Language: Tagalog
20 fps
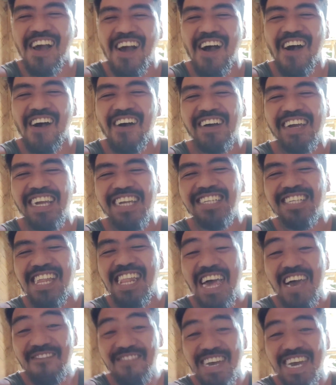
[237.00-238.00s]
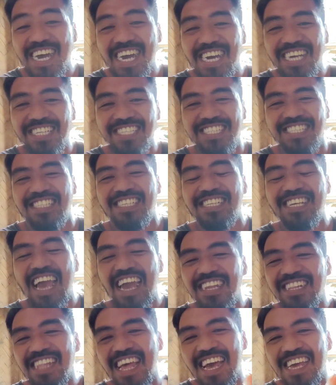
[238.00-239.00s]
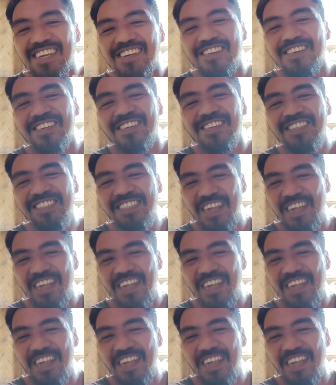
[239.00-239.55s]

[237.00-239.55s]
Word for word: okay, salamat. Kain tayo.